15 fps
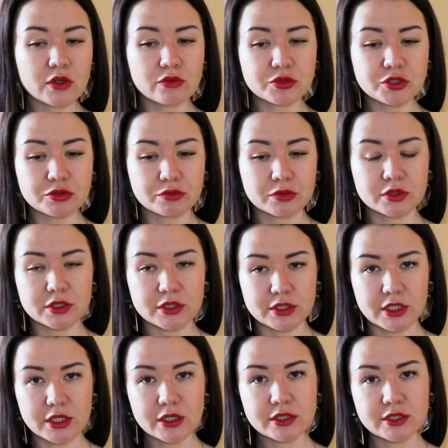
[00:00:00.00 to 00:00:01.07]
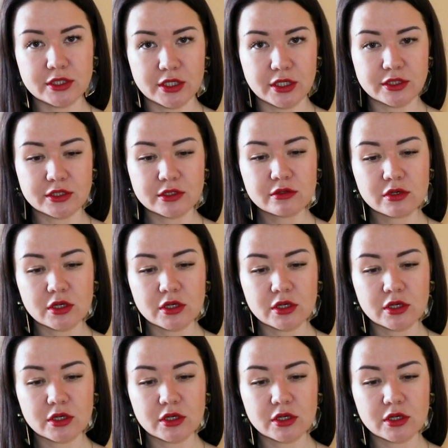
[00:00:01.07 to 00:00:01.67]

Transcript: в общем, те сети,